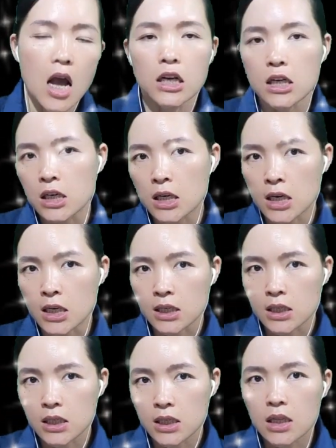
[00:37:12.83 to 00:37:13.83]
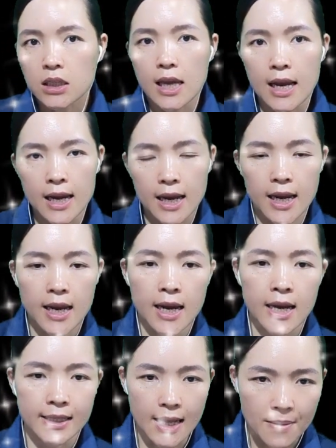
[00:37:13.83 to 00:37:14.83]
Được,
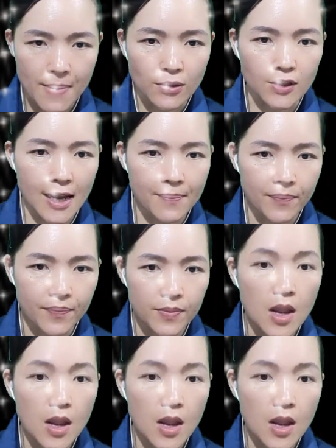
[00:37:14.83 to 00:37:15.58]
thế thầy bảo xem,